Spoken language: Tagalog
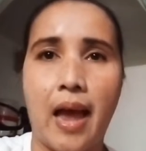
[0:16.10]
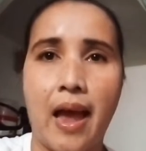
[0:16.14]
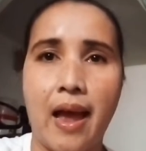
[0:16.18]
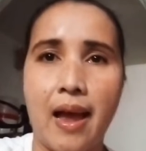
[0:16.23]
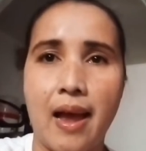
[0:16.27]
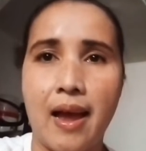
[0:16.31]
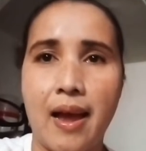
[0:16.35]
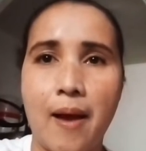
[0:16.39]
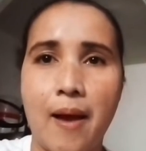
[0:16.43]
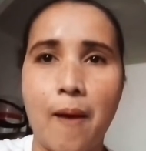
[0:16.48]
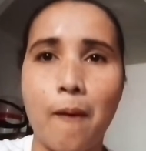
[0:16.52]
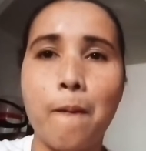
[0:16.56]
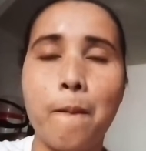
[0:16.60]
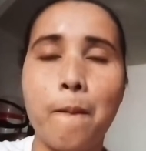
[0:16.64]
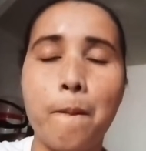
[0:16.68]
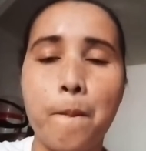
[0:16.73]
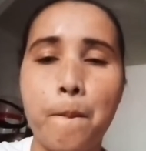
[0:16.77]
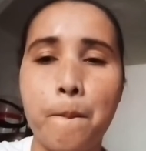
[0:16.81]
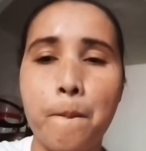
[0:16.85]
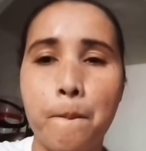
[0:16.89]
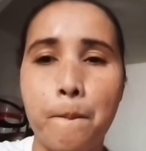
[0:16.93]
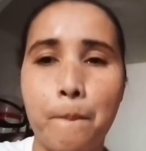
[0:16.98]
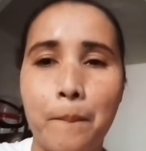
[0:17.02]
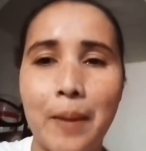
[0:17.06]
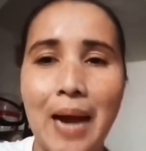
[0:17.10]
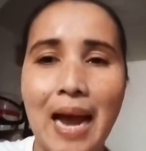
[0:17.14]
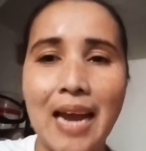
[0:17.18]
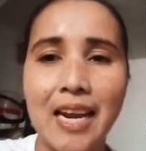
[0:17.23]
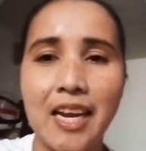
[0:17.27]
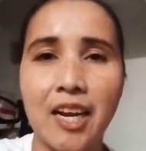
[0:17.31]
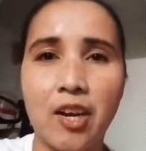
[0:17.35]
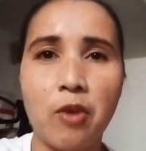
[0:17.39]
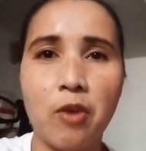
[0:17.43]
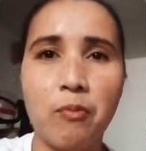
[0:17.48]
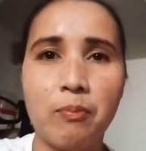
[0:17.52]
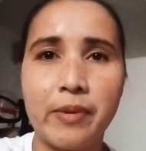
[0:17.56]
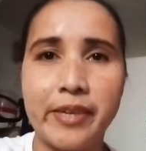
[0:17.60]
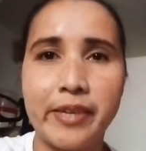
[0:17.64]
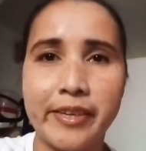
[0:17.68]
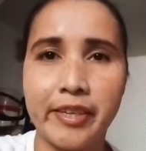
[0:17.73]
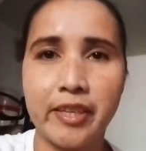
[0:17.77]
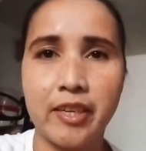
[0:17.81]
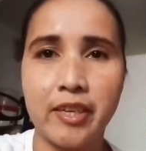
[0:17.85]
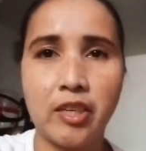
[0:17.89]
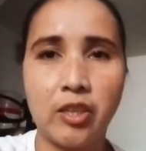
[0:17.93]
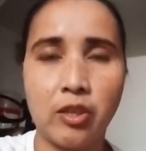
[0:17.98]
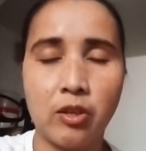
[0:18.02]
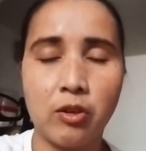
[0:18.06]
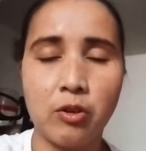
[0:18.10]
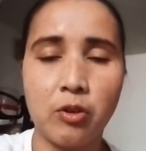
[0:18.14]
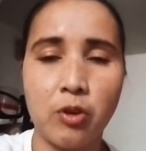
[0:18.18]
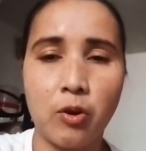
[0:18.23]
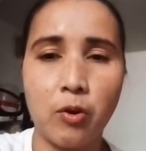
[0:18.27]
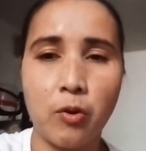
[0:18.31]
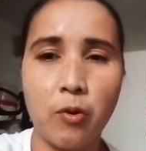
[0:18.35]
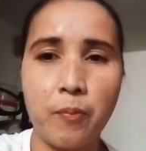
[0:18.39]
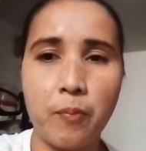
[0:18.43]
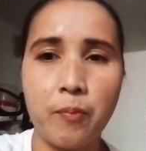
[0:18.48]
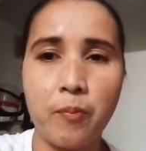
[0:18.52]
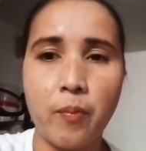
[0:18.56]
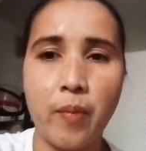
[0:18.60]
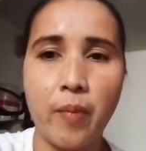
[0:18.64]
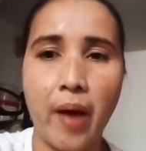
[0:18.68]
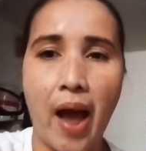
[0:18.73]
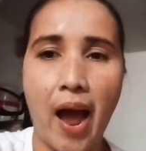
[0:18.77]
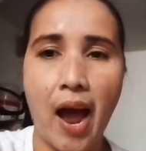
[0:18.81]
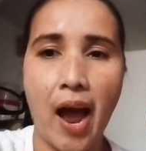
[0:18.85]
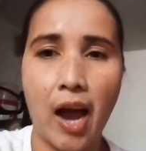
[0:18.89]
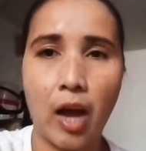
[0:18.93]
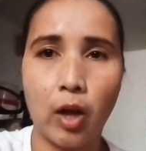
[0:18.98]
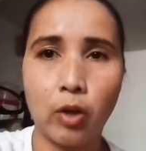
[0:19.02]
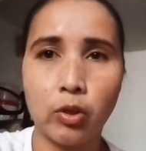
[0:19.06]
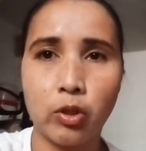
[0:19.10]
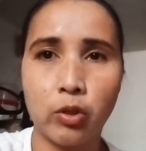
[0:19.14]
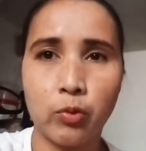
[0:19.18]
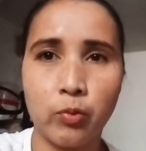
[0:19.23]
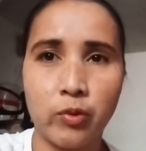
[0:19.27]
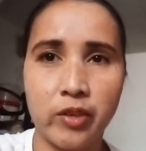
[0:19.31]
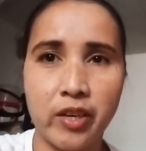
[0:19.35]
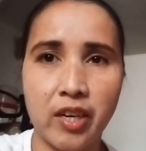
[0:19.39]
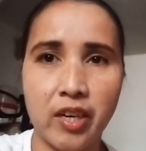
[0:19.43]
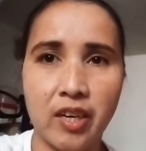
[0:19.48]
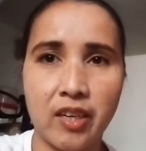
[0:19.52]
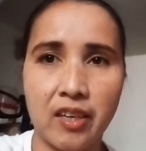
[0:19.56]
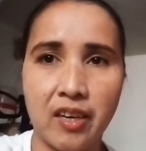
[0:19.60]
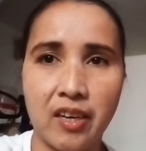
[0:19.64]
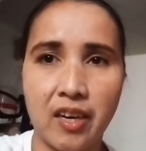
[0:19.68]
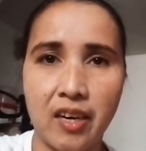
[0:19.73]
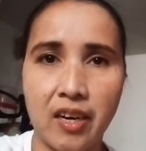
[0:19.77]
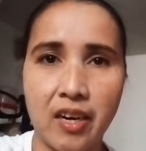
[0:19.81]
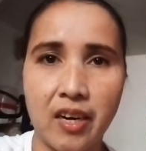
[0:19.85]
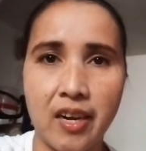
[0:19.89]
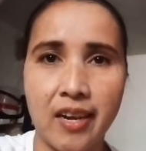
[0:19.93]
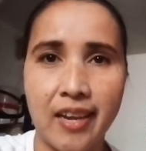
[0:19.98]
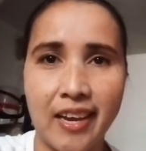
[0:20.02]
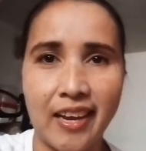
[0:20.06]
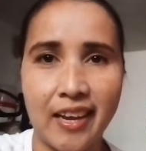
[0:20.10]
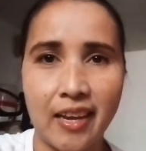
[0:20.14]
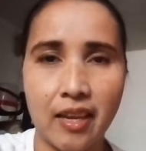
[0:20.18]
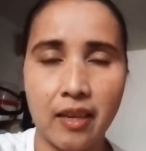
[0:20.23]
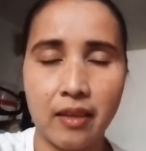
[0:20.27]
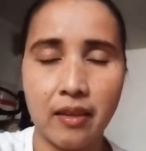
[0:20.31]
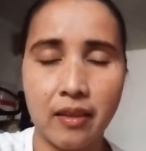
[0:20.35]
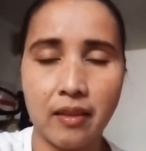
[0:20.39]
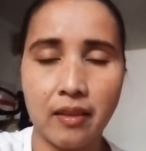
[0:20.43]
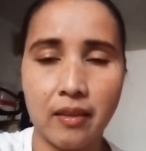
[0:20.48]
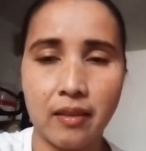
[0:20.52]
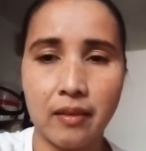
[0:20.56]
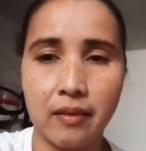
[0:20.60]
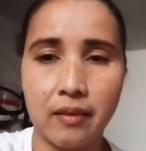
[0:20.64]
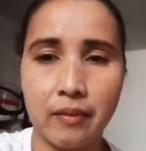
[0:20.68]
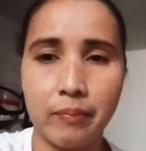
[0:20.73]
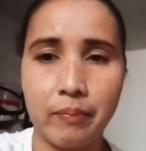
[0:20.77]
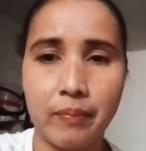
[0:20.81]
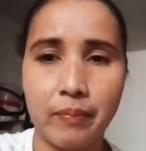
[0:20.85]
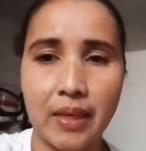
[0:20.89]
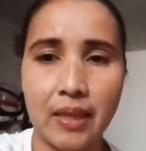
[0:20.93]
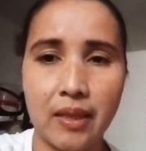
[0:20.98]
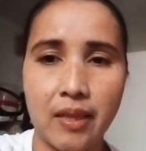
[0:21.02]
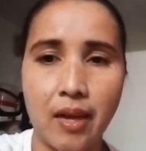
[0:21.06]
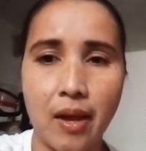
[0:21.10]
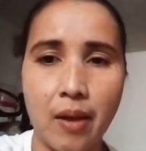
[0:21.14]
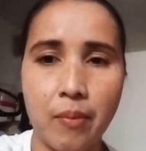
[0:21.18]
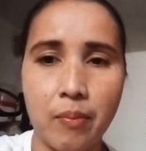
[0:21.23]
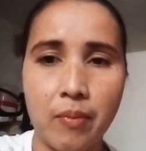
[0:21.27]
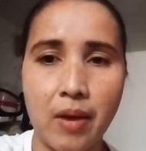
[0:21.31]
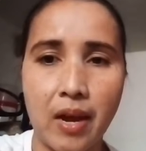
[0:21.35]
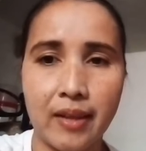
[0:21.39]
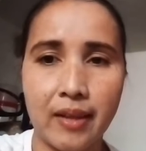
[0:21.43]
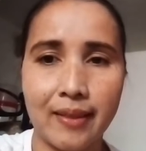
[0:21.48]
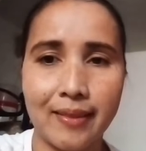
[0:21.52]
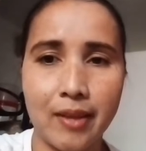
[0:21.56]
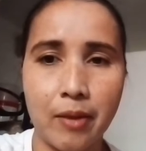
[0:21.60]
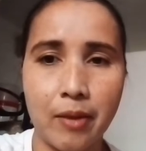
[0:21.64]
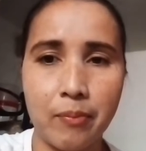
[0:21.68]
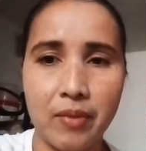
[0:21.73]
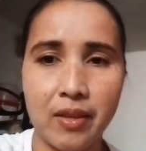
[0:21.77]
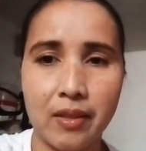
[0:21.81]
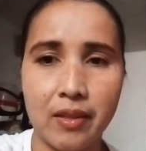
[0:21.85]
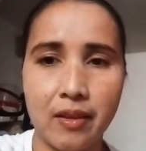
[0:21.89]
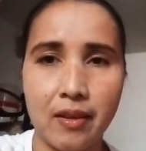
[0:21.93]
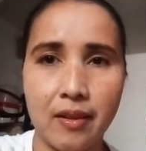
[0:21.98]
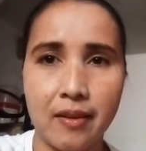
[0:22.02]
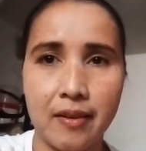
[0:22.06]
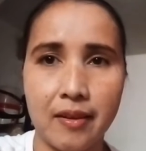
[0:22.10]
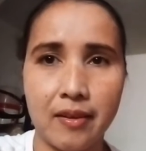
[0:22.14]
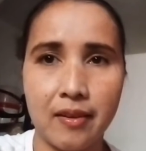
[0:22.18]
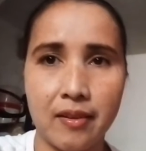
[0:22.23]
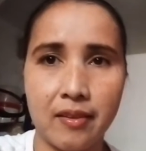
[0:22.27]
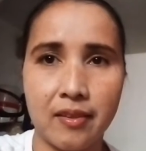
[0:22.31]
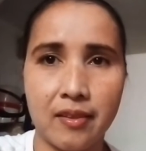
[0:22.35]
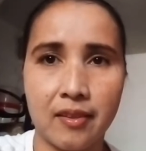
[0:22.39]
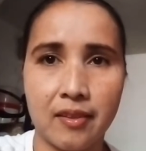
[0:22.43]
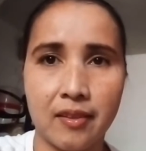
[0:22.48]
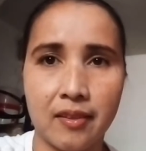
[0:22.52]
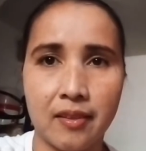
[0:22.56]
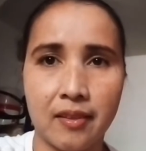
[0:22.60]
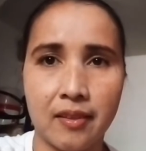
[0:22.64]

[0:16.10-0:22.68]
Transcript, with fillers: Uh, funny conversation of house worker and madam at the Middle East.